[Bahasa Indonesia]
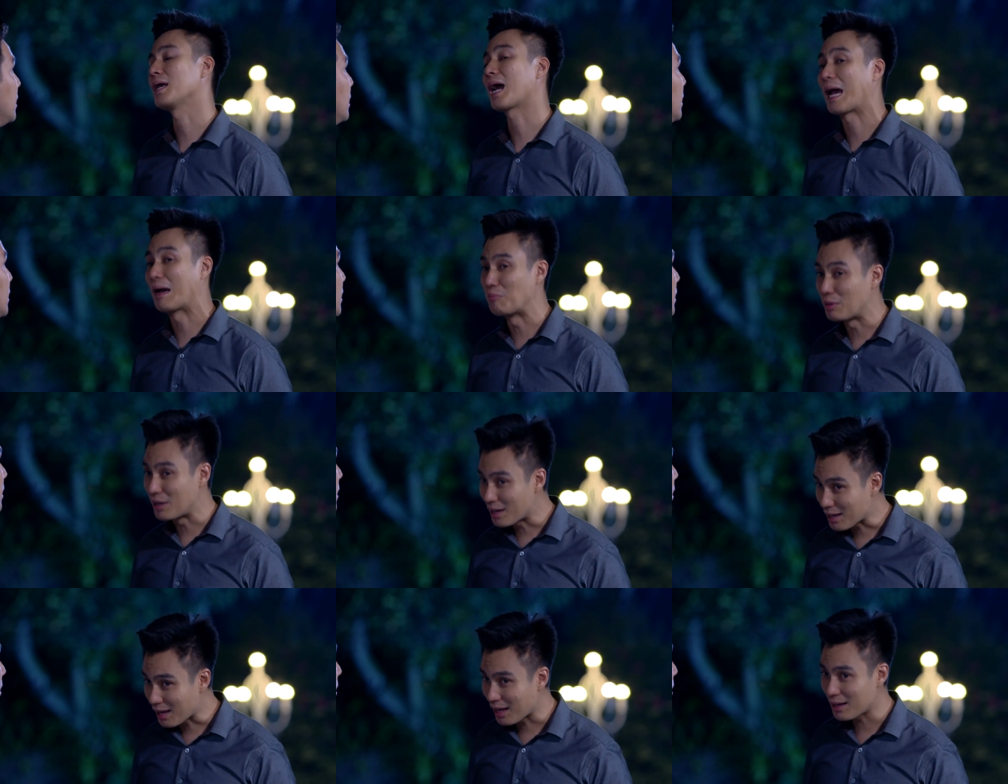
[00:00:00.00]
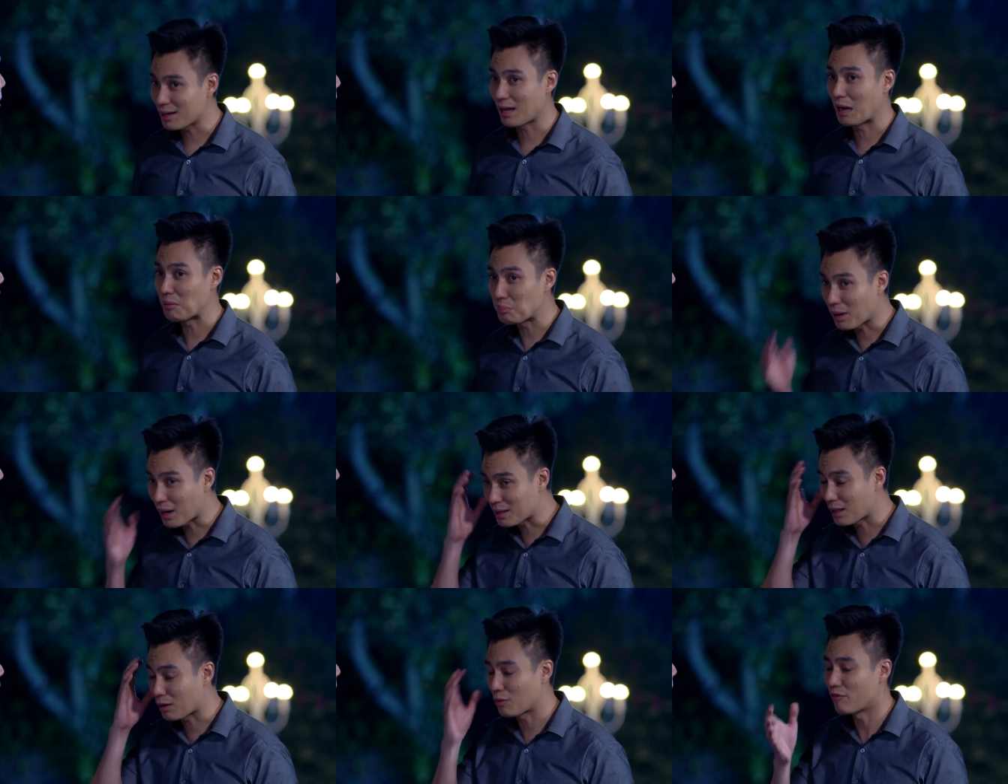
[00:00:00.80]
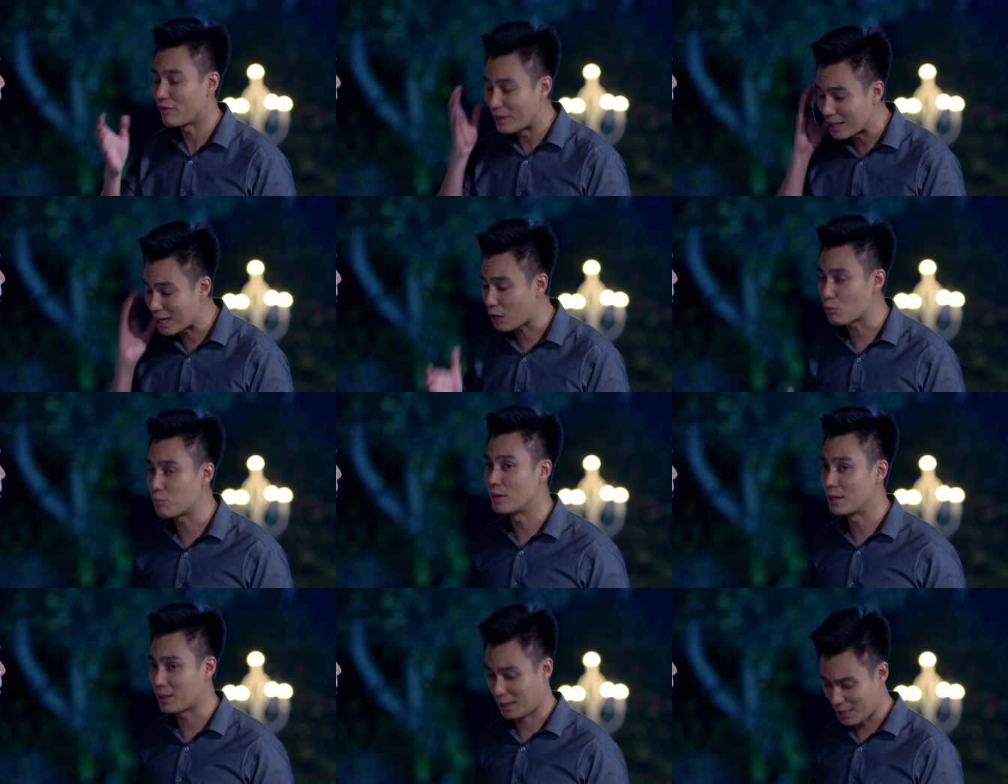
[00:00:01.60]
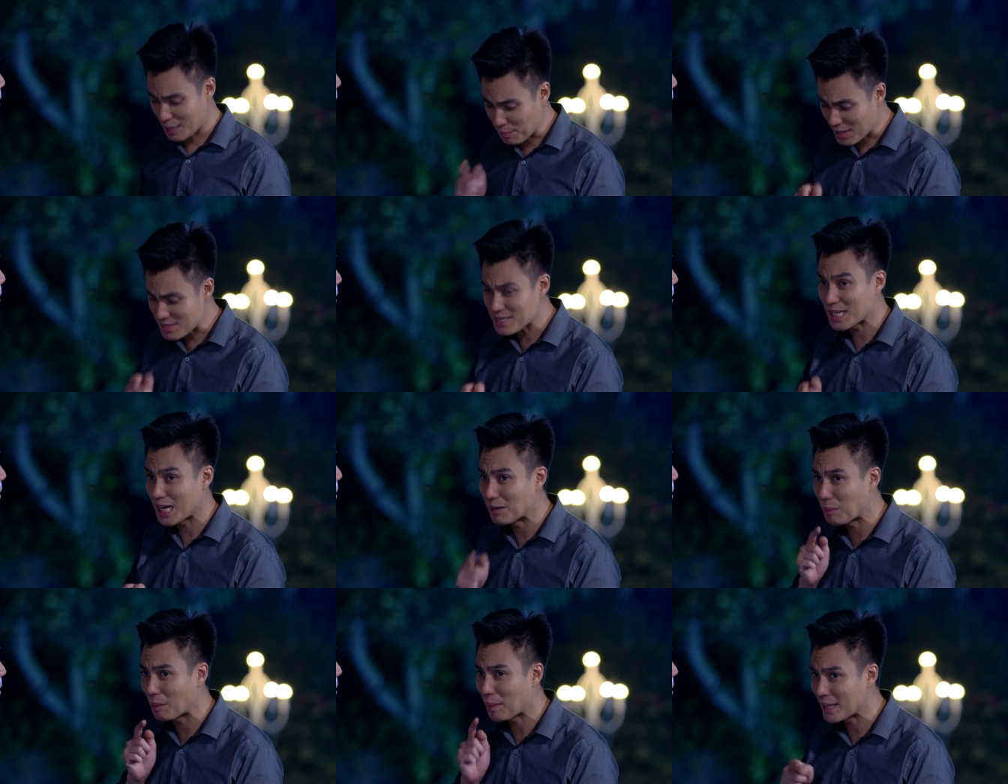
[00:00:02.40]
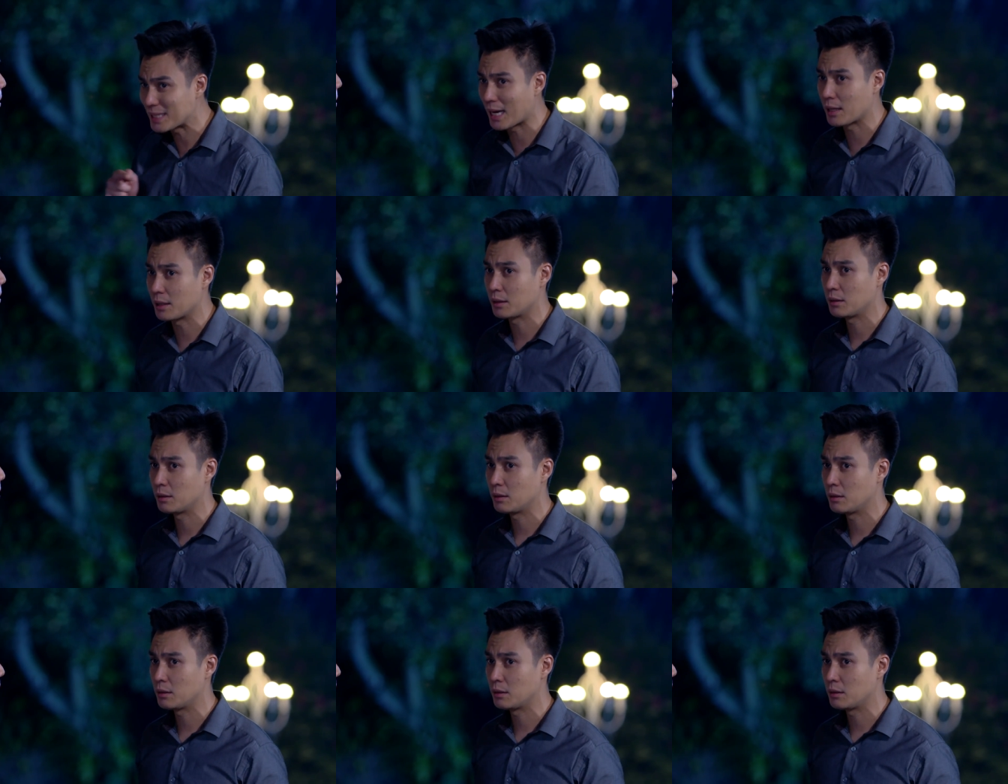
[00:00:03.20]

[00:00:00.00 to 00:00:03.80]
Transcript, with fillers: Iya kan, bener kan? Apa kata aku? Feeling aku bener, ini pasti ada apa-apanya.